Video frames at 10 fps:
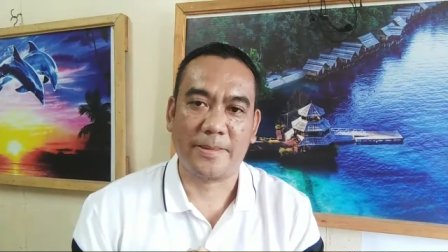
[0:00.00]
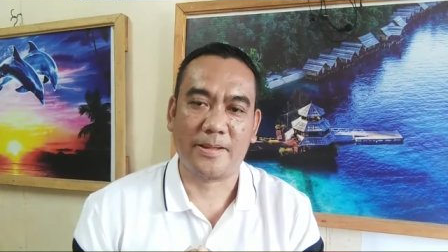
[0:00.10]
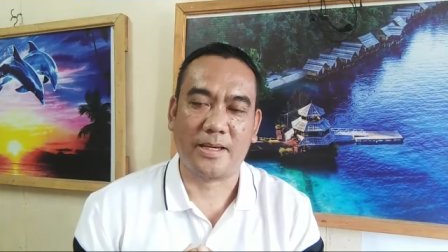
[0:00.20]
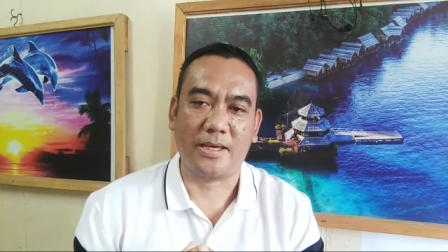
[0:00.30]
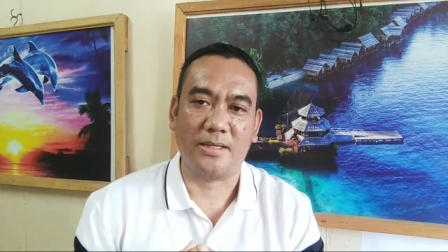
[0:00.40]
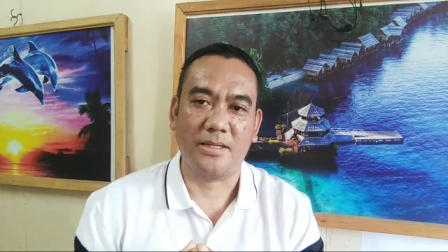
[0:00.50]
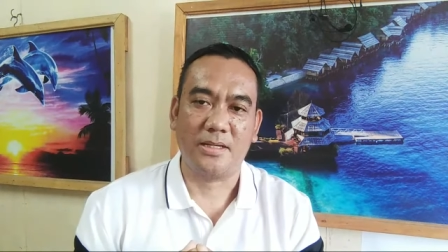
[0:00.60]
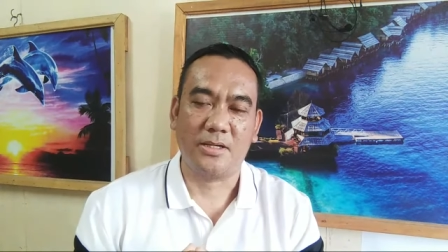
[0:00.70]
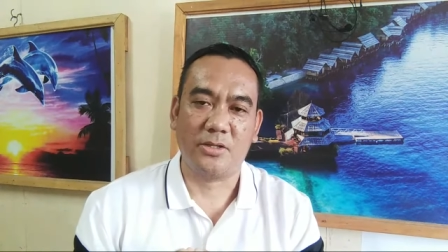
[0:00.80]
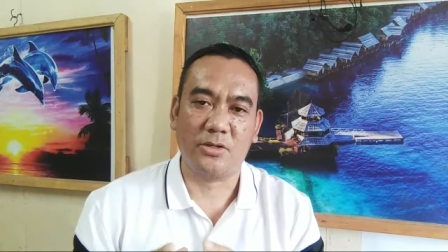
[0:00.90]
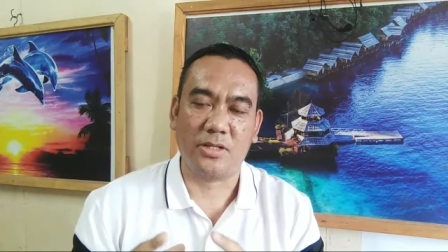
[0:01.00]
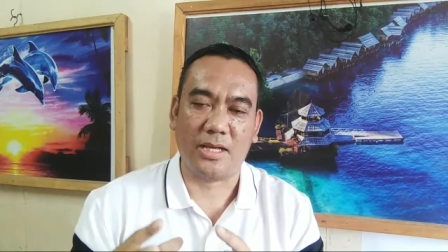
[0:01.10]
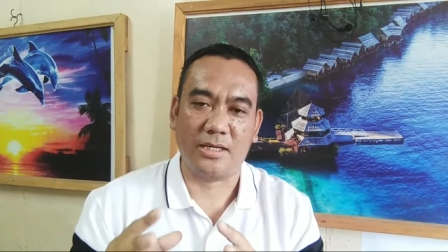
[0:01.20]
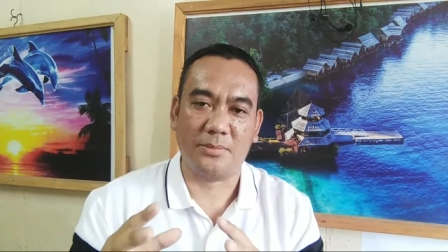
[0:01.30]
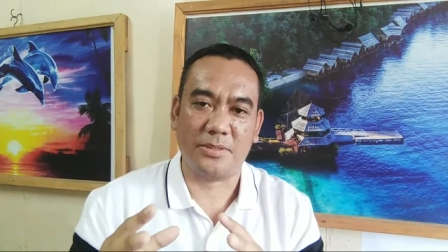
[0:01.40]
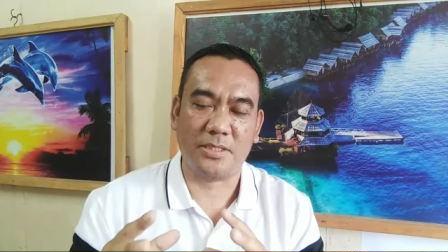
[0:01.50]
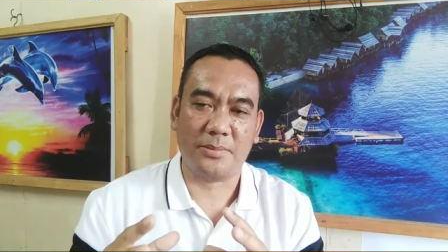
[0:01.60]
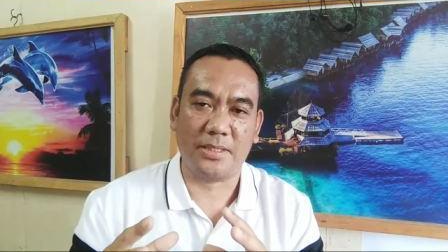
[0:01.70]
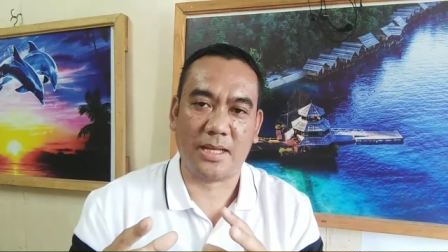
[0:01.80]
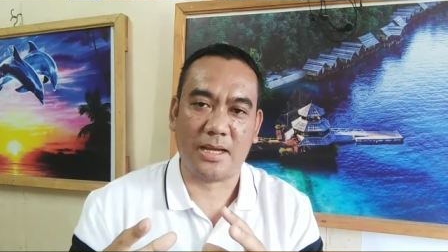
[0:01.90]
Okay? Yun ang ibig
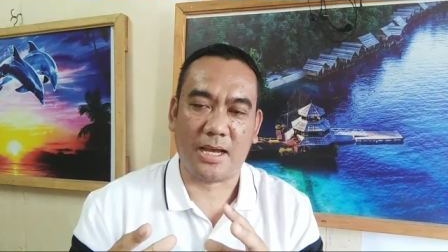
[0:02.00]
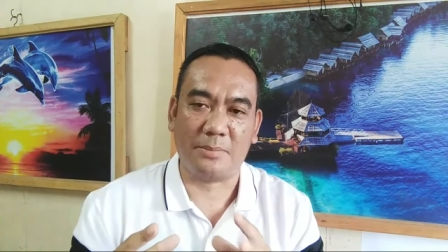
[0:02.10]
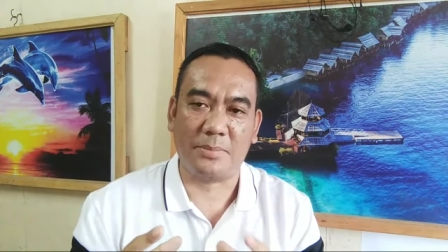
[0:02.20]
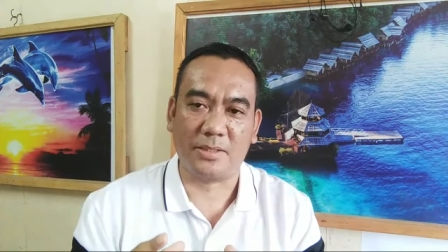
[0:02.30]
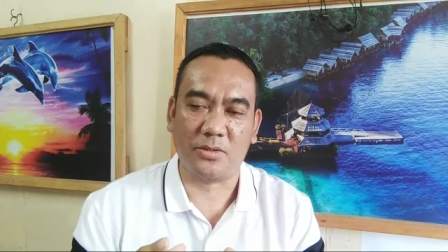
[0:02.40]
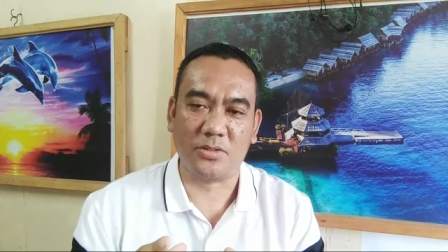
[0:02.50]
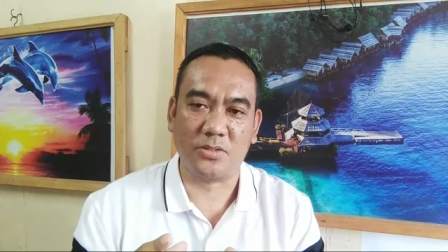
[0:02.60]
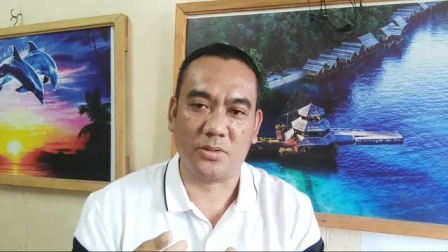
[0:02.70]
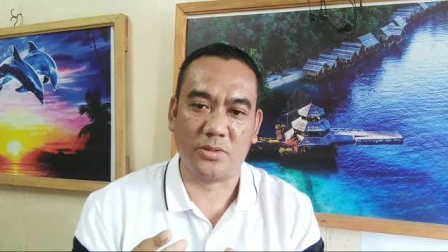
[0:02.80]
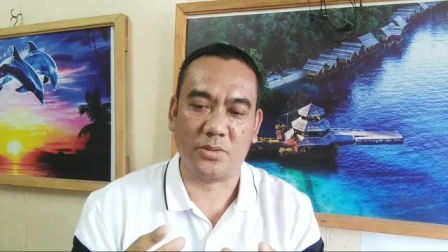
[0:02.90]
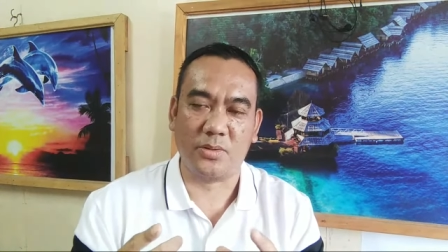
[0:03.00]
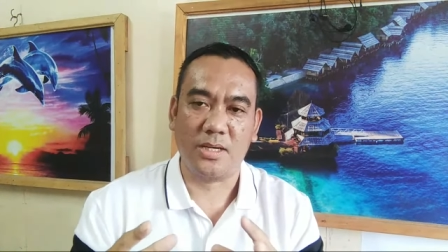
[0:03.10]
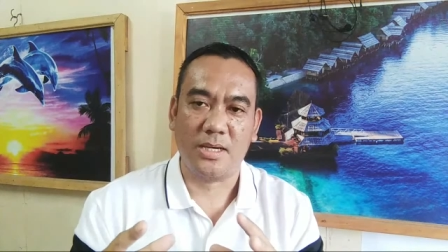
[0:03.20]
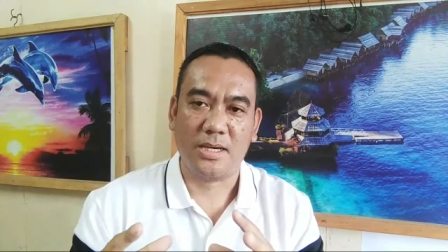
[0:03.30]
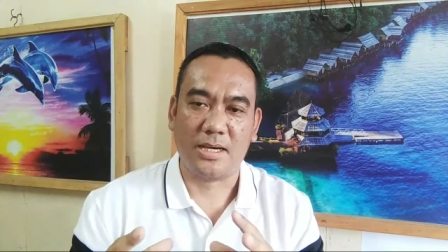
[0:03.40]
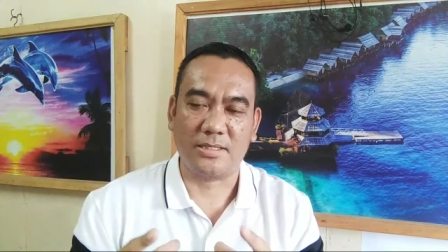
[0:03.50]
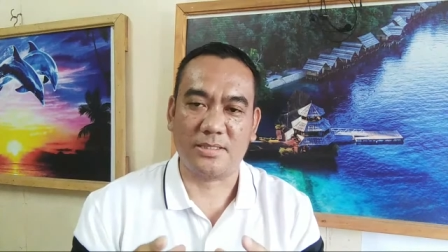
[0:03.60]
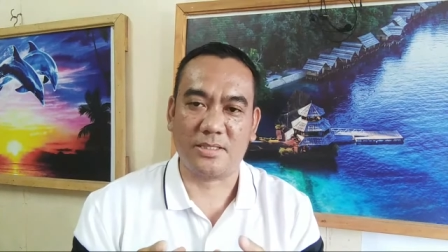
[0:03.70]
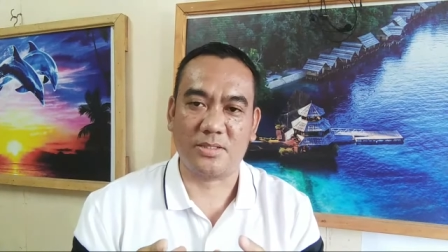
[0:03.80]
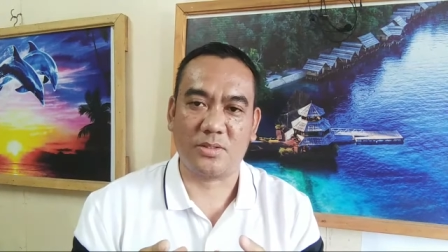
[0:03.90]
sabihin ng abatos or yung
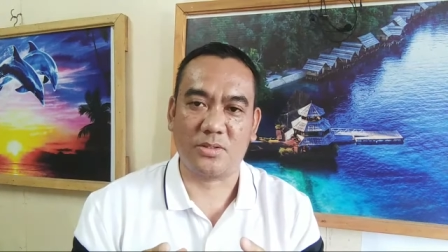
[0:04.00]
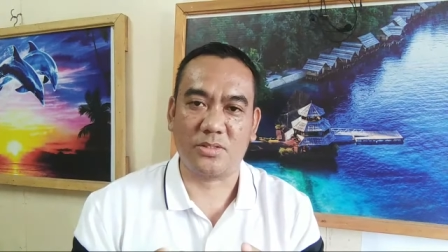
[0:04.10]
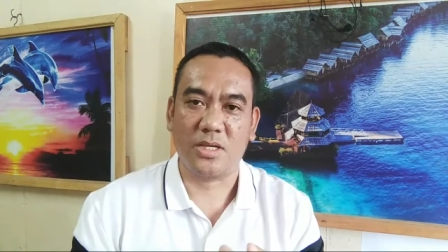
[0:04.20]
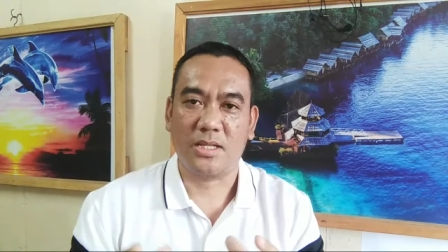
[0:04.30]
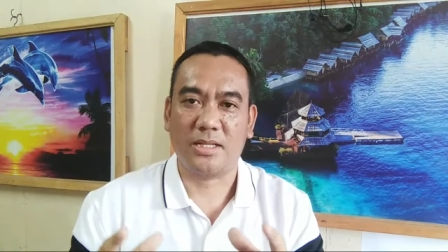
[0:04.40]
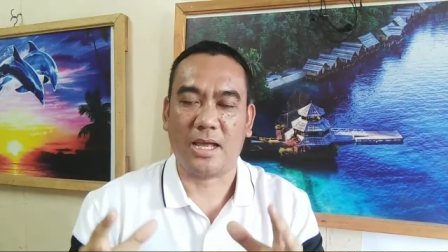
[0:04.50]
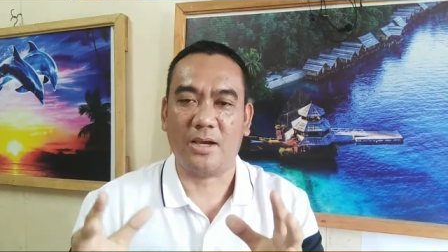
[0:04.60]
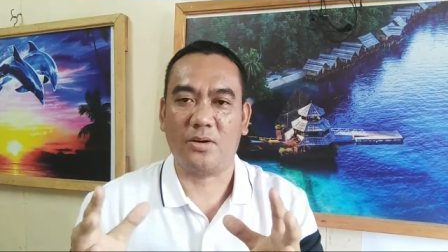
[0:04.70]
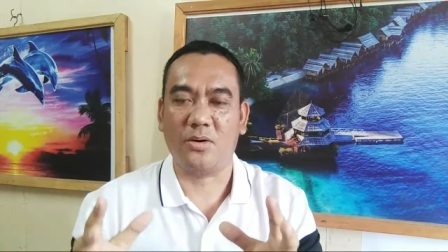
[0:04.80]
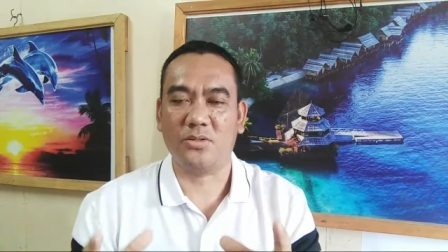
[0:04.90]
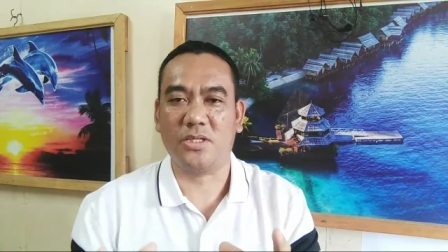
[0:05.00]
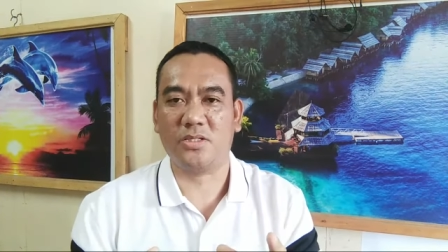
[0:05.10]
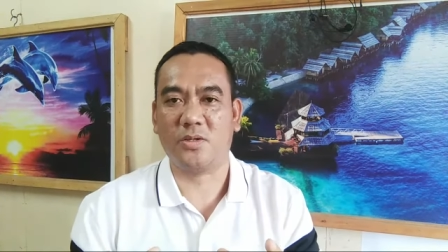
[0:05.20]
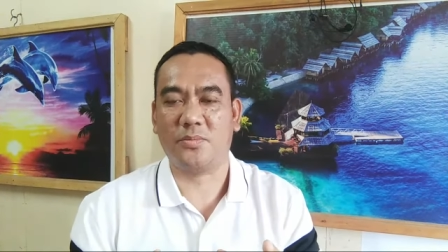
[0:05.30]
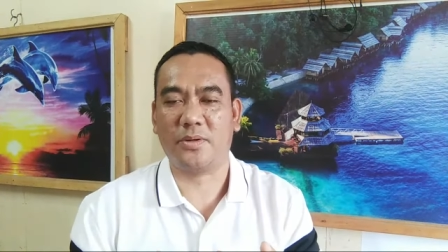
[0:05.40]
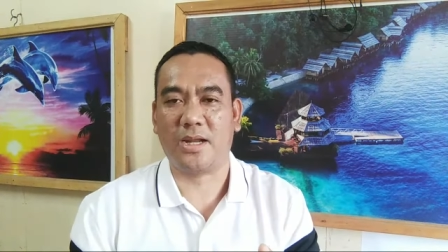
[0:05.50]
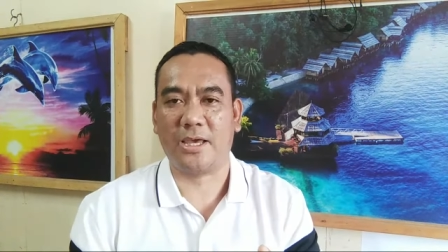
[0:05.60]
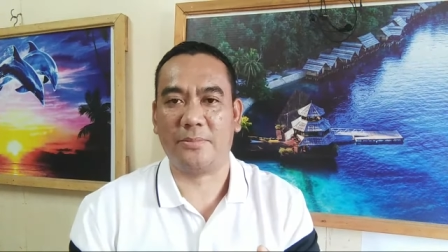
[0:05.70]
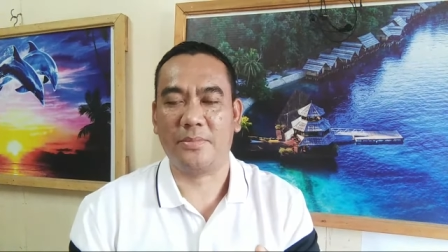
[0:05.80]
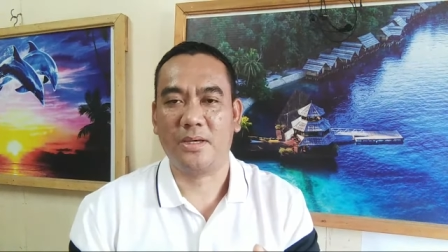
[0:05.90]
ancestors na ang causes of
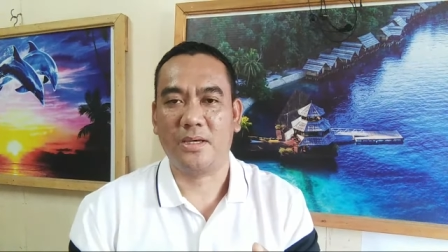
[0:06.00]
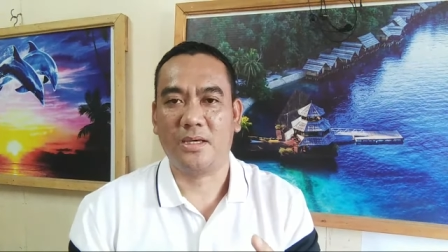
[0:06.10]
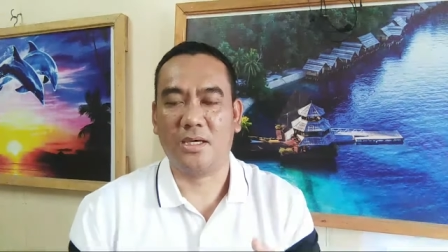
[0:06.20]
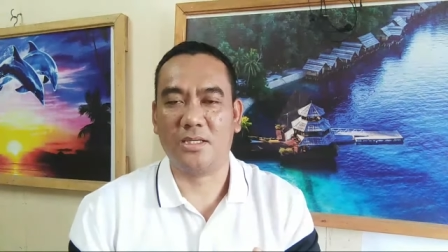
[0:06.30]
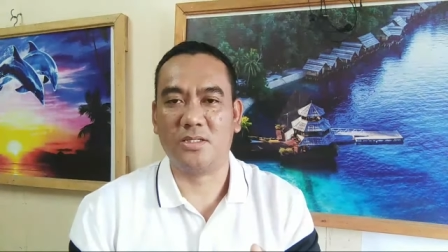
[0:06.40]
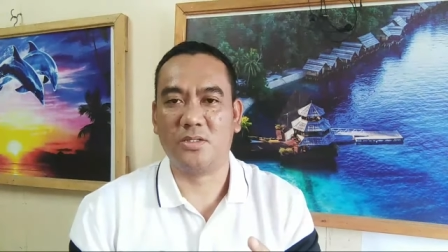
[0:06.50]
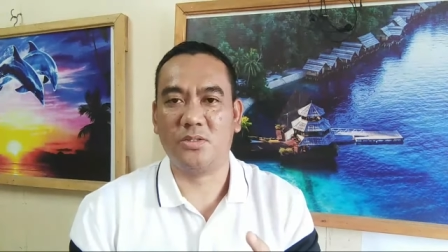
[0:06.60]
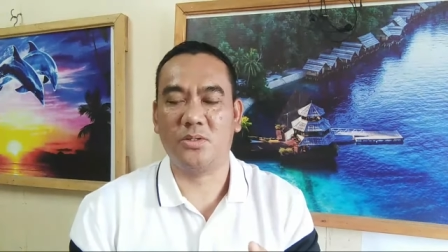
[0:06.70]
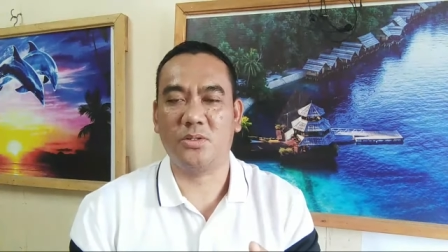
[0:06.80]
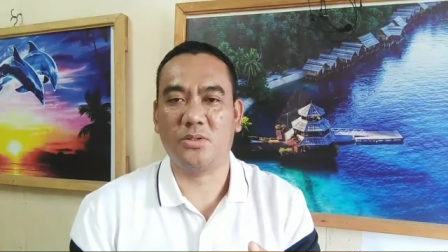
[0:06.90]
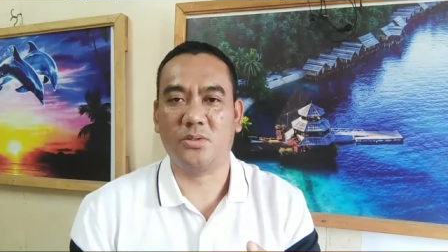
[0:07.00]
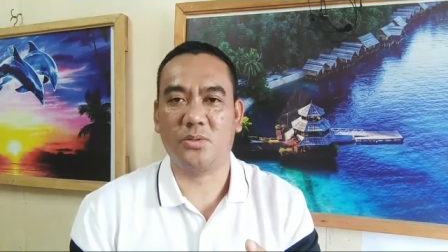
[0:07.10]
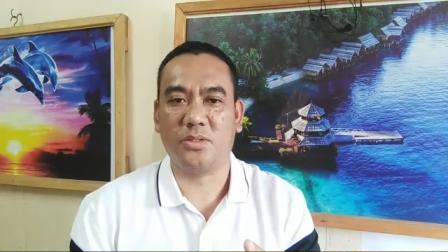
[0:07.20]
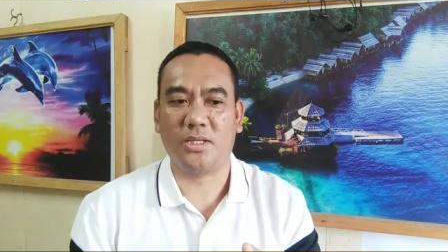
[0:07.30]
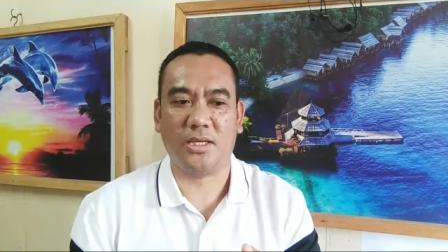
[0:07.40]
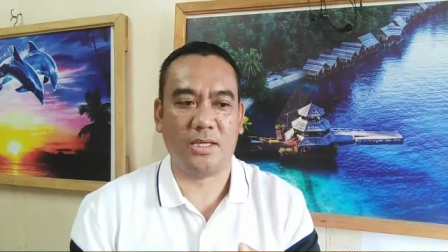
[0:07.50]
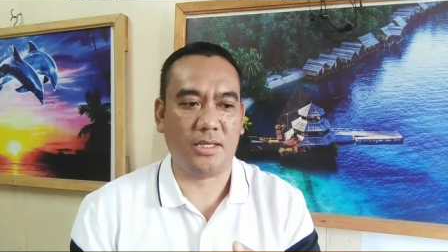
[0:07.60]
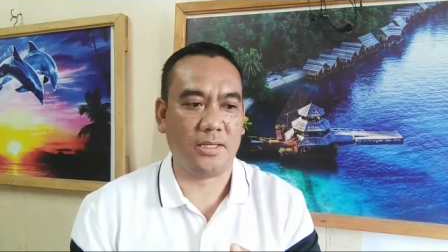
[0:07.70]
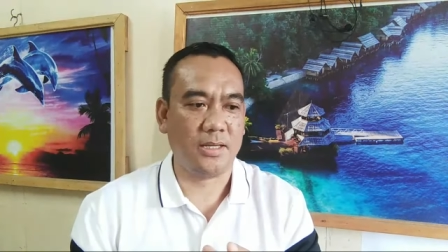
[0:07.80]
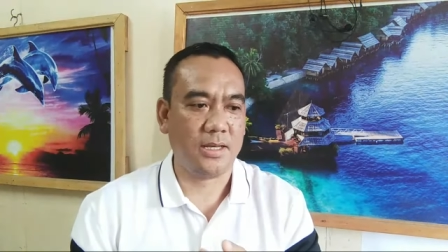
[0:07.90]
crime is due to the